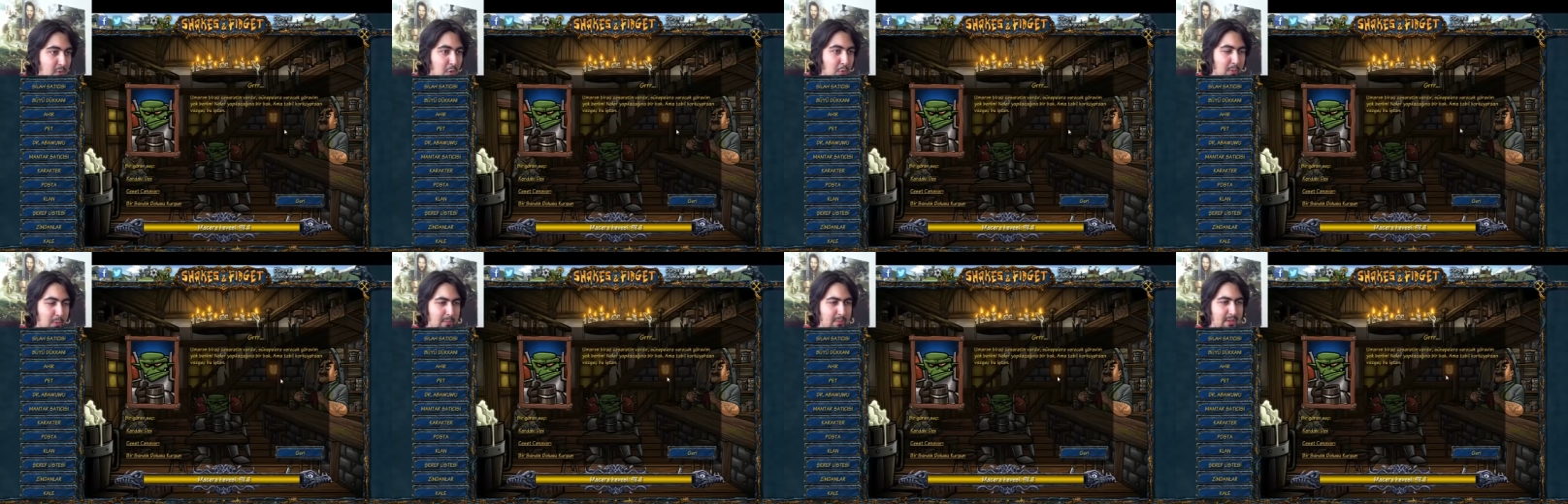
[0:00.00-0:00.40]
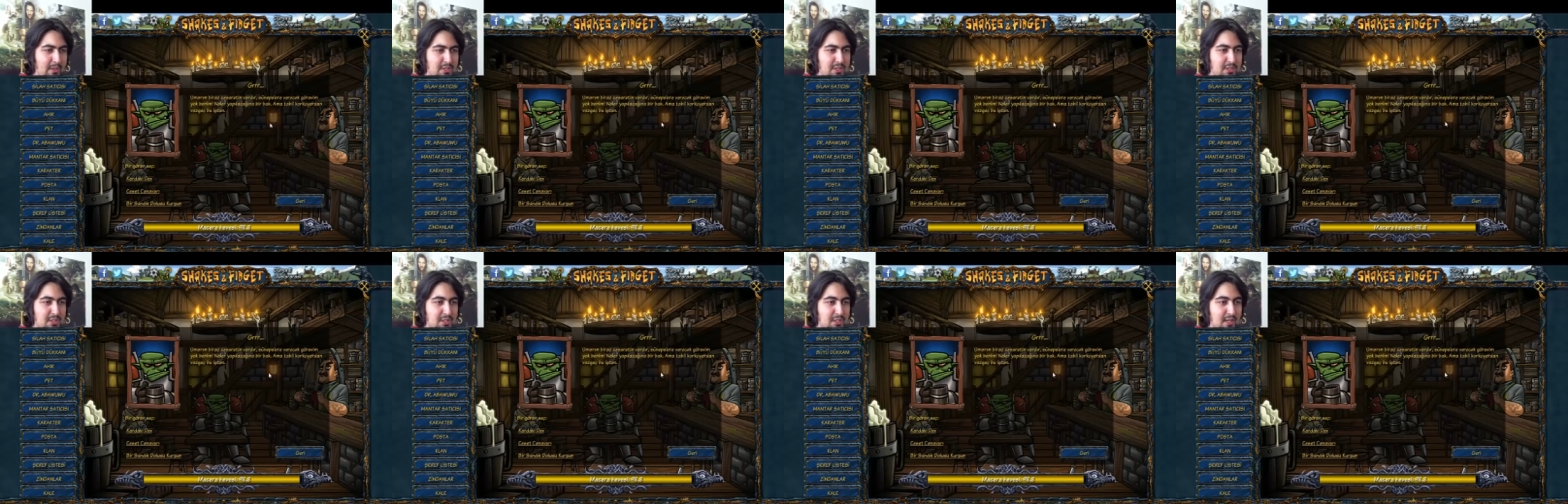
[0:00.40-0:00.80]
Umarım
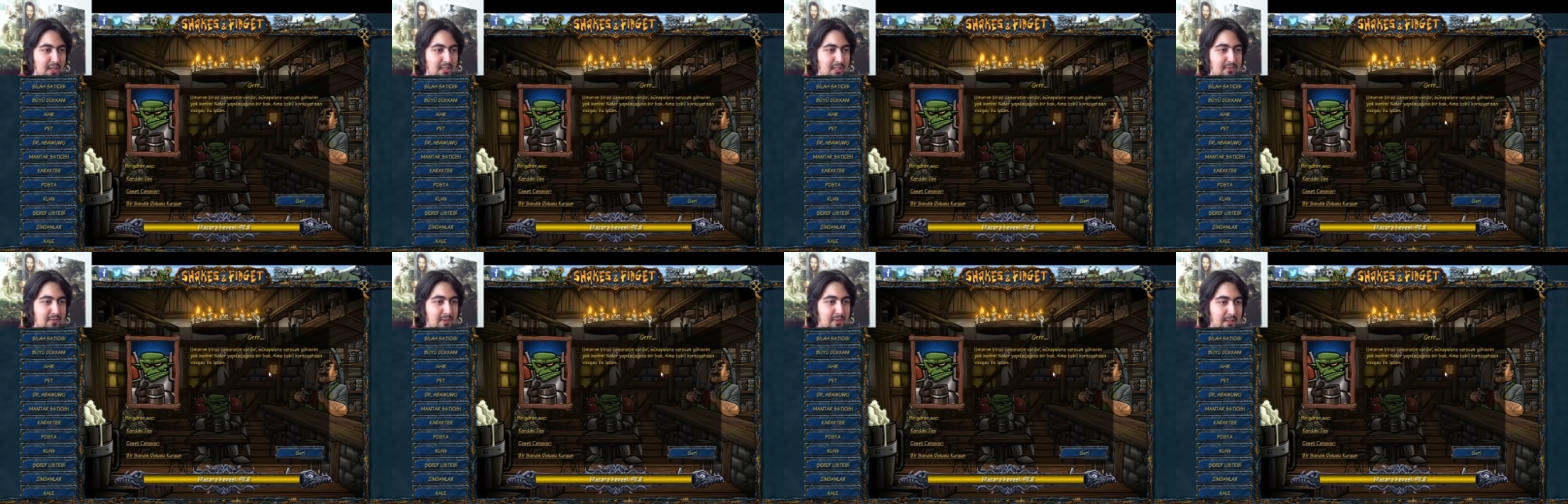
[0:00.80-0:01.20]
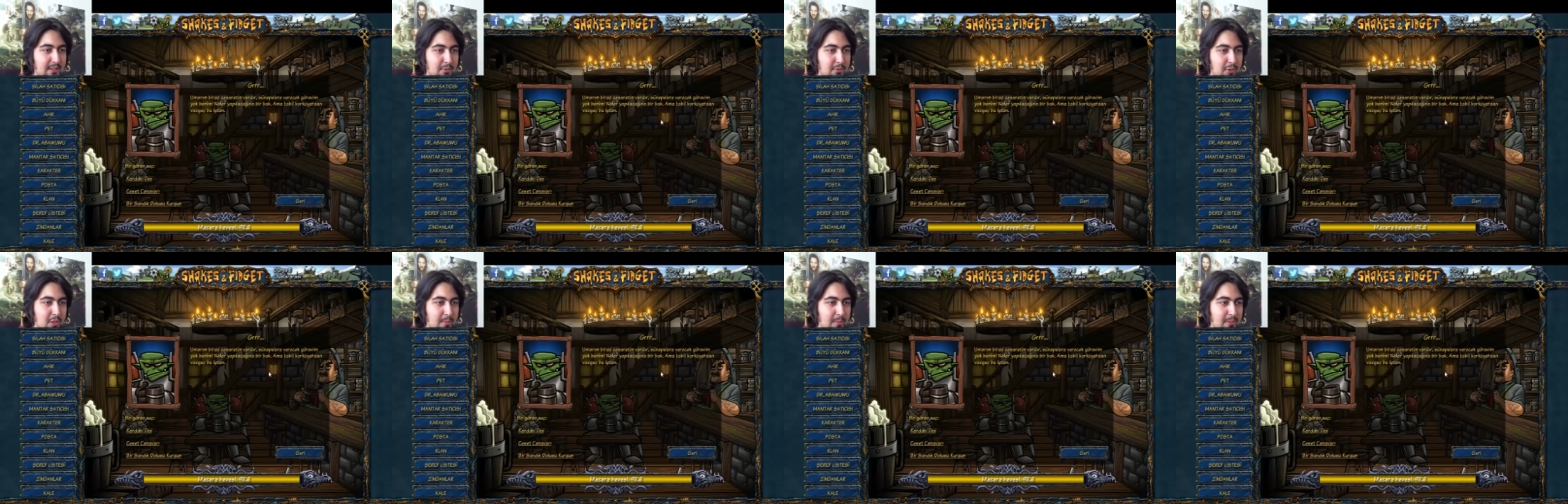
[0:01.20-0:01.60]
birazcık cesaretim vardır.
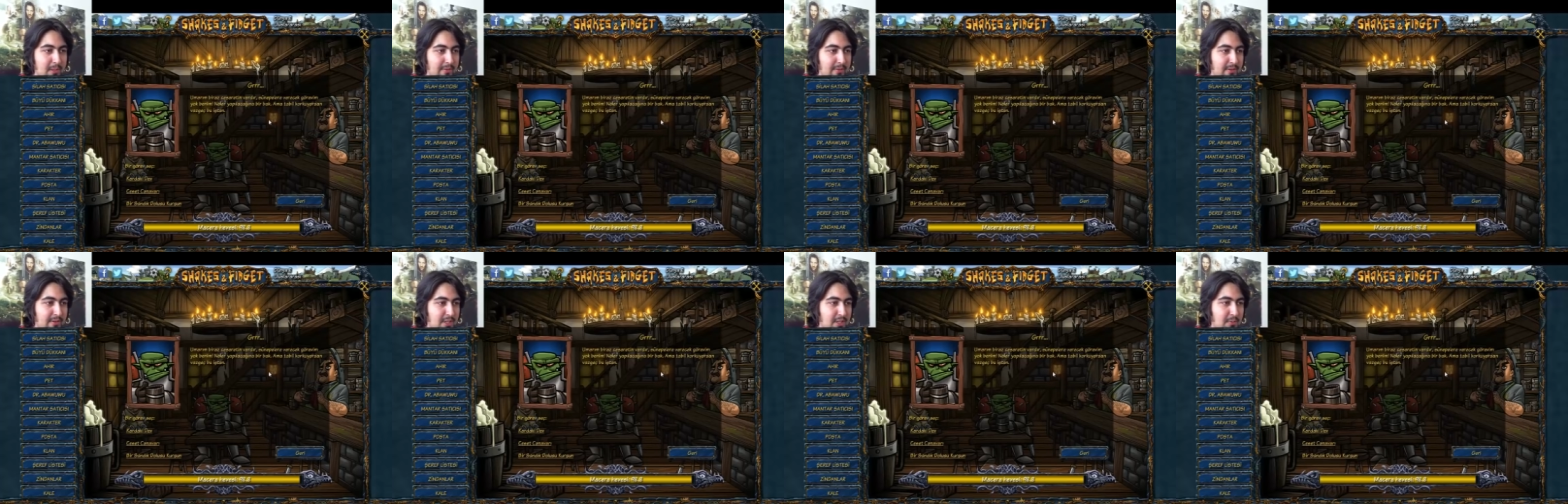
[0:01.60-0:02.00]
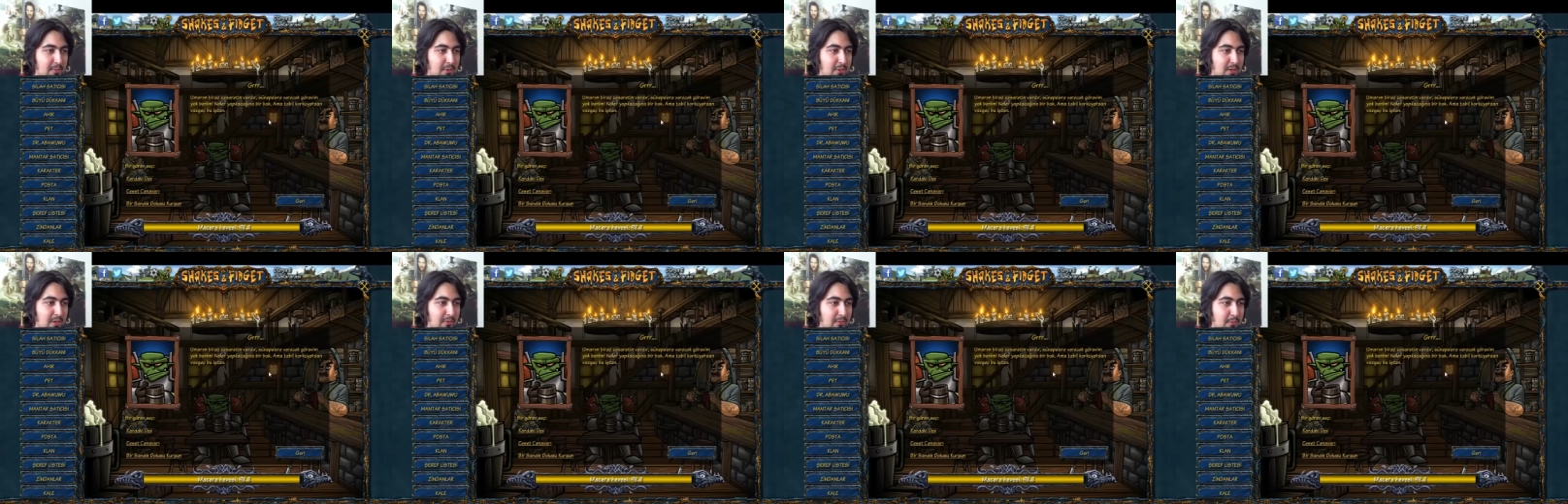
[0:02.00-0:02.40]
Sünepelere verecek bir
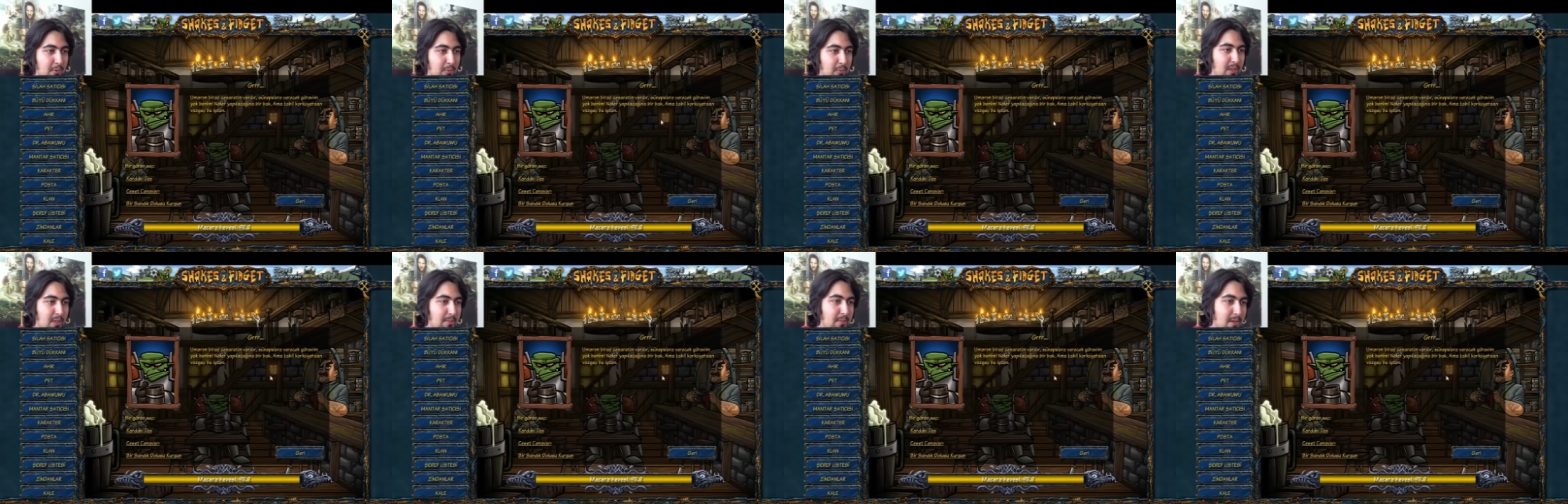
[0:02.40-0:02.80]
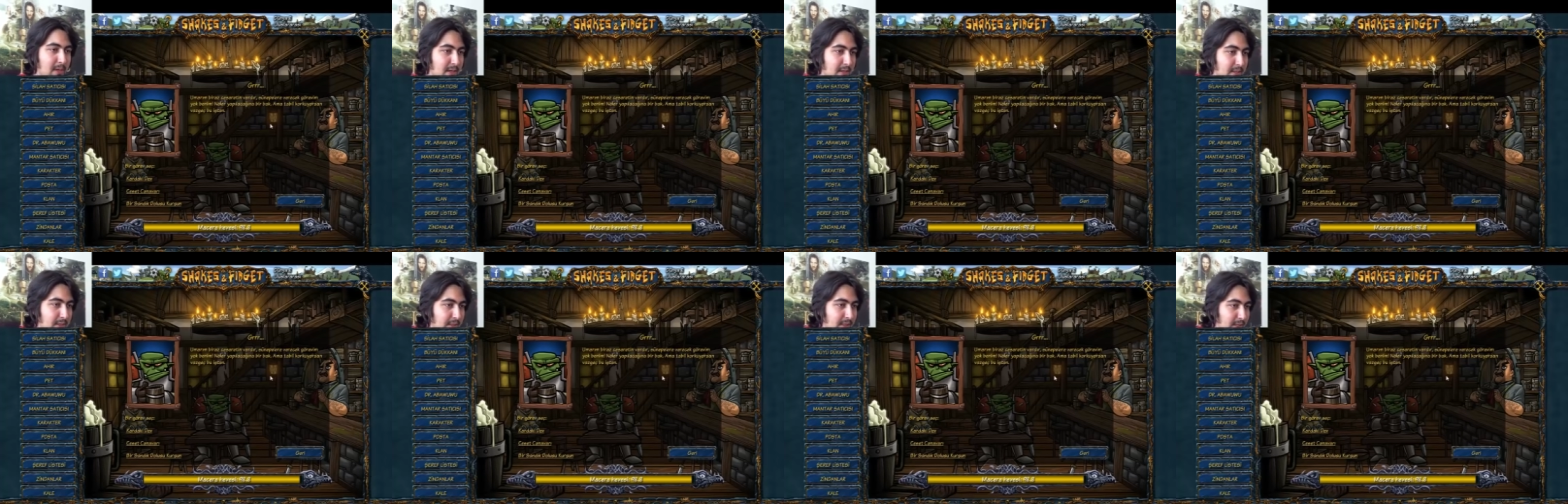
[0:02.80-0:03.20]
görevim yok benim.
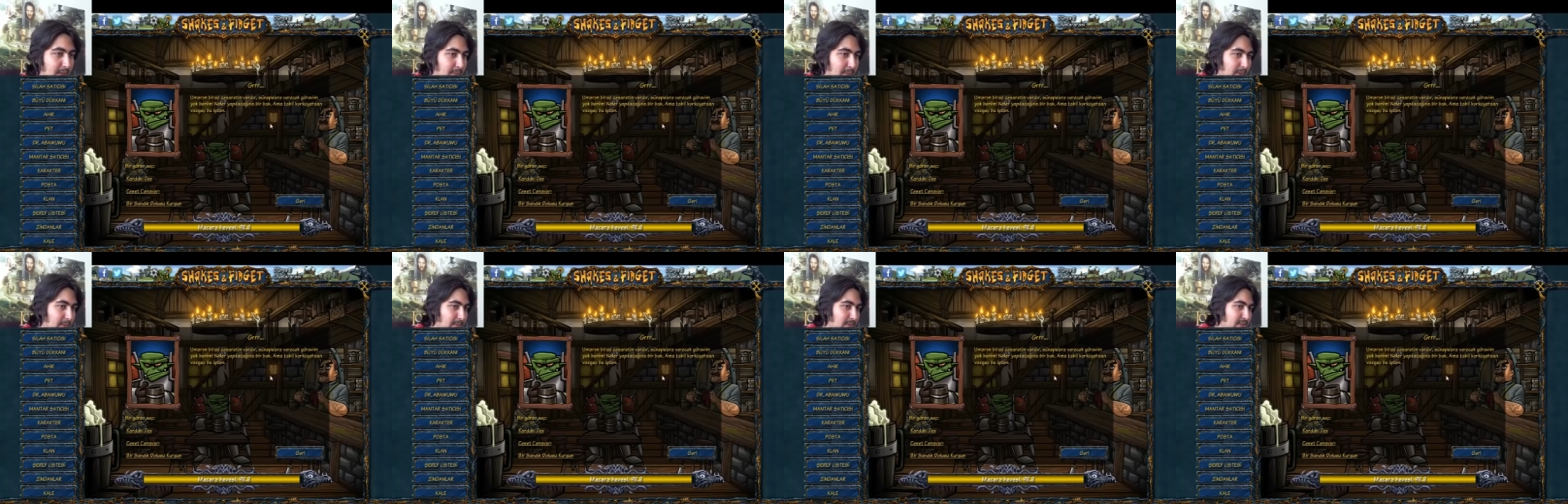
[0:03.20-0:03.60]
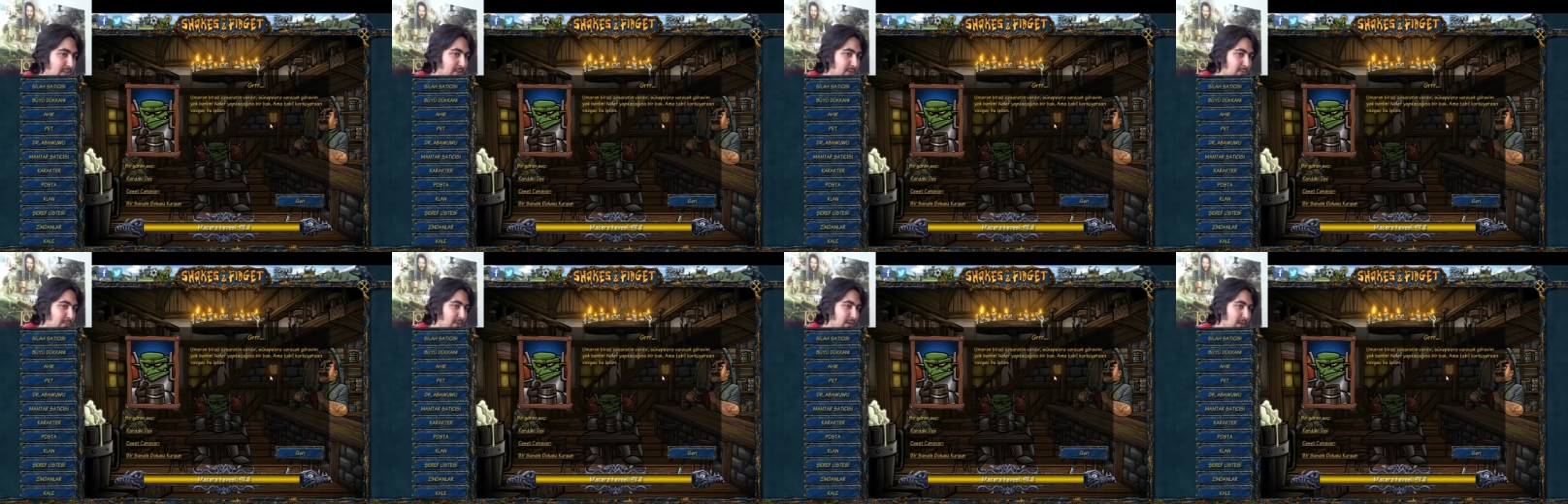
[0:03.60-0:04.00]
Neler
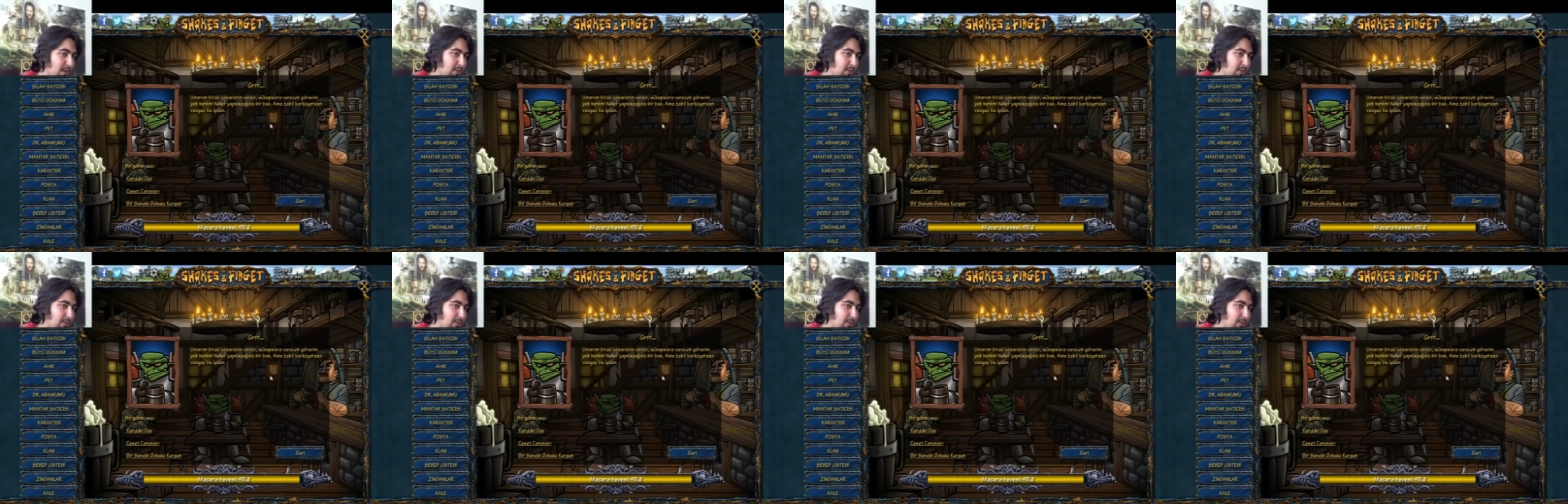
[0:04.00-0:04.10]
yapılabileceğine bir bak